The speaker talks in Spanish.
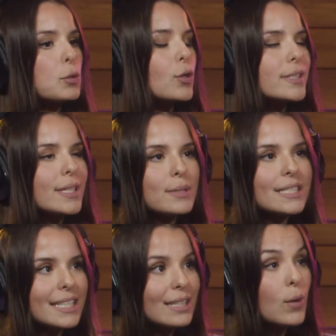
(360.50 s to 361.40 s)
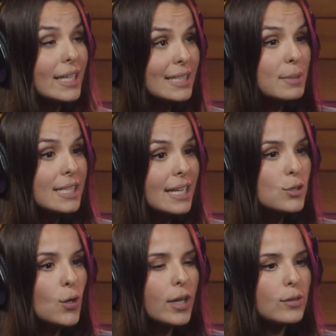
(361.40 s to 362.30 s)
como toda esta
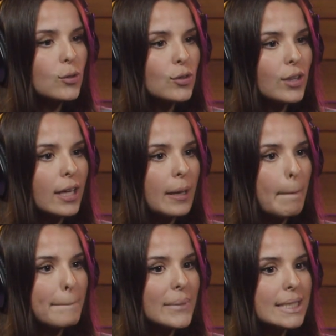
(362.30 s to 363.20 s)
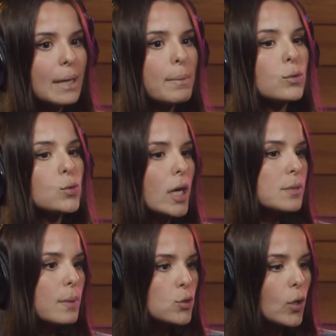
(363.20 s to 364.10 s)
investigación en donde se le preguntó a
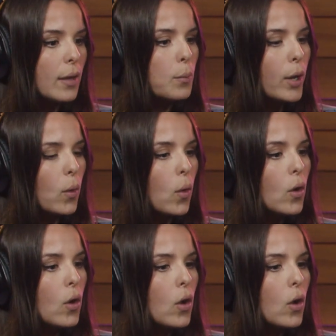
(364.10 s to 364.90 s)
las personas, bueno,